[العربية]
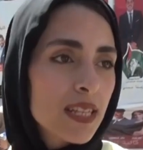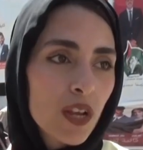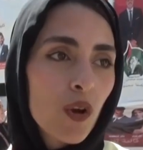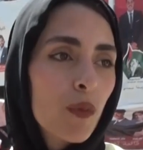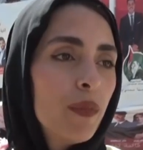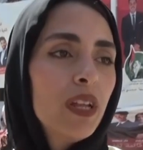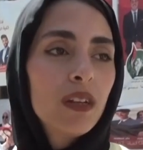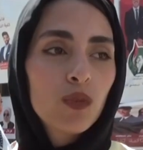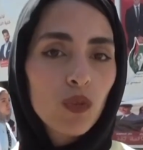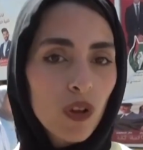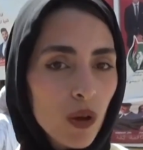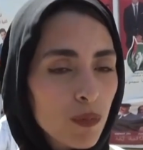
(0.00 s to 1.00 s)
زيهم احنا
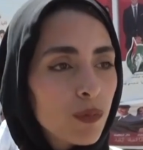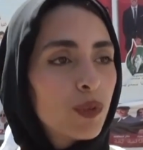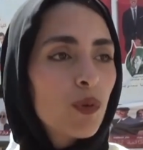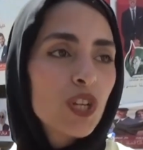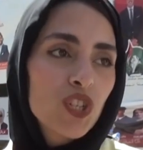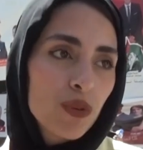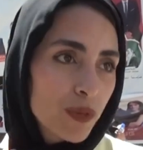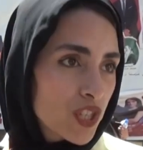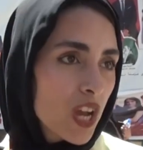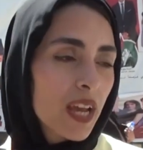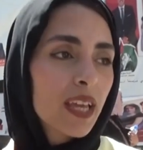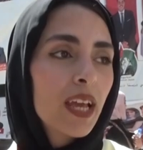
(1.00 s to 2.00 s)
طلاب وبنواجه
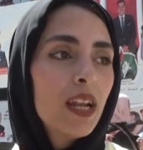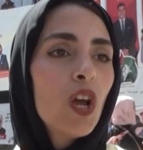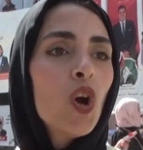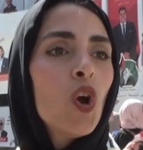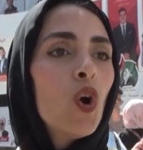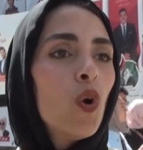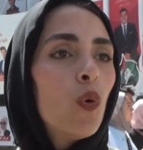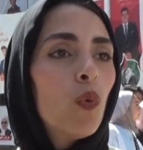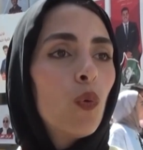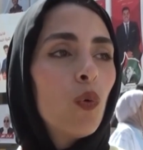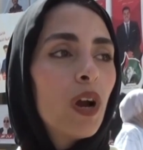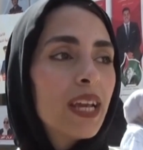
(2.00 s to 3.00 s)
مشاكل
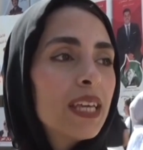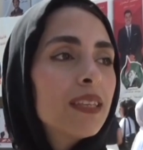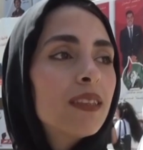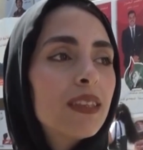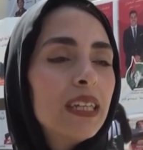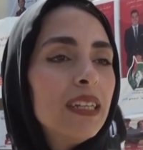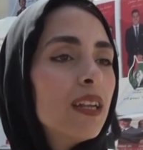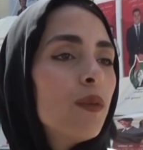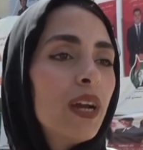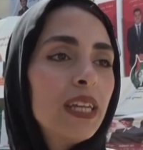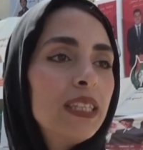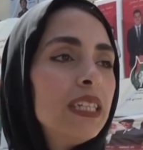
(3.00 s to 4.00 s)
واكيد احنا
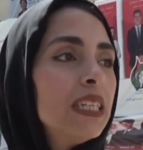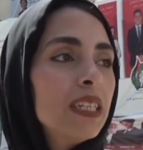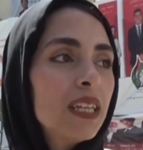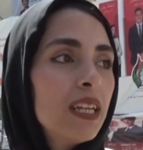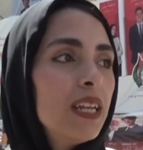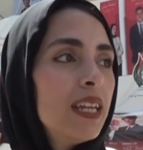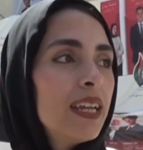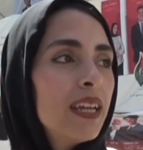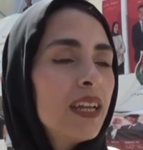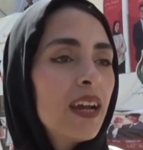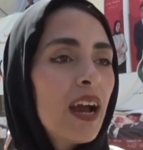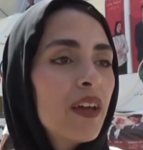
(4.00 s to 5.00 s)
الوحيدين
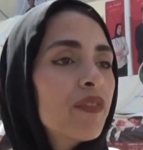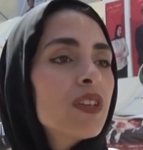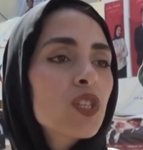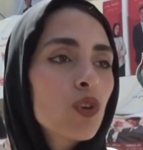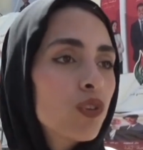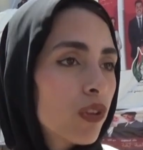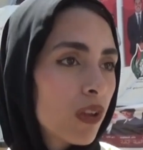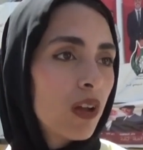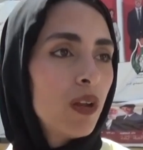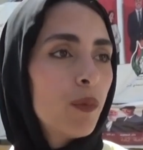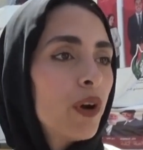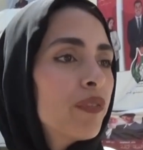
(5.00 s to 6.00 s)
اللي عارفين صوت
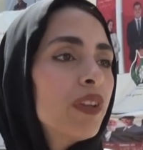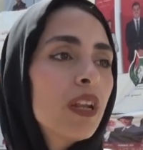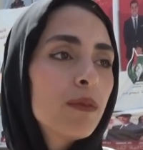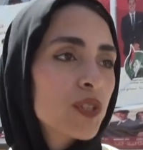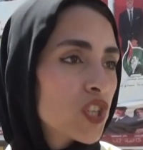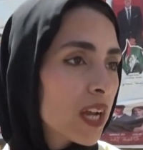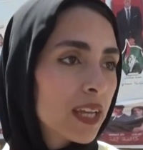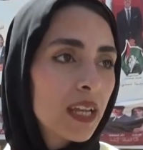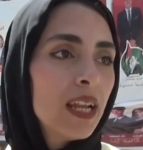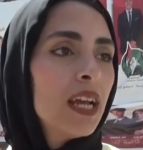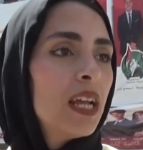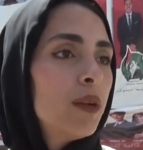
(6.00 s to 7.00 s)
الطالب وعارفين
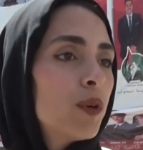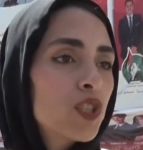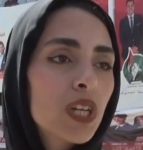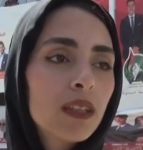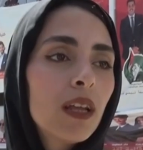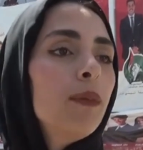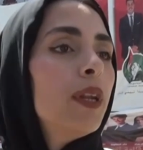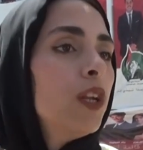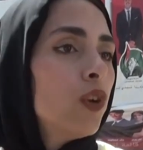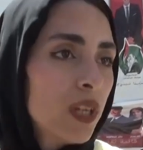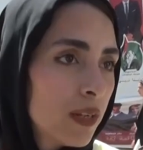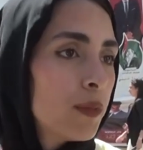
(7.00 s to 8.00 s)
المشاكل اللي بواجهها الطالب
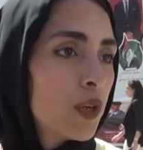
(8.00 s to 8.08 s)
لانه احنا